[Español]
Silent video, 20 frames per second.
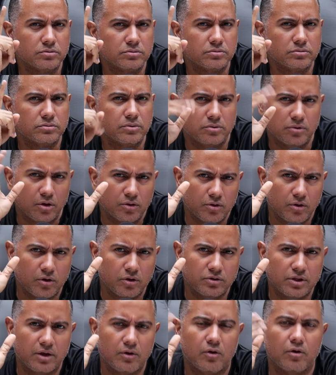no, no
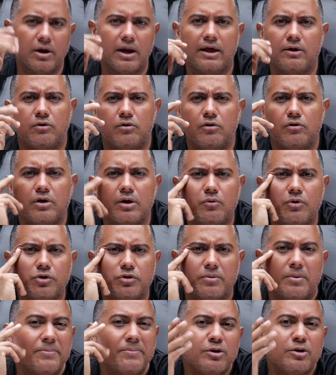lo tengo claro, no lo recuerdo
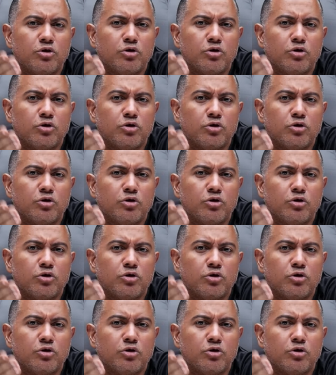bien, pero en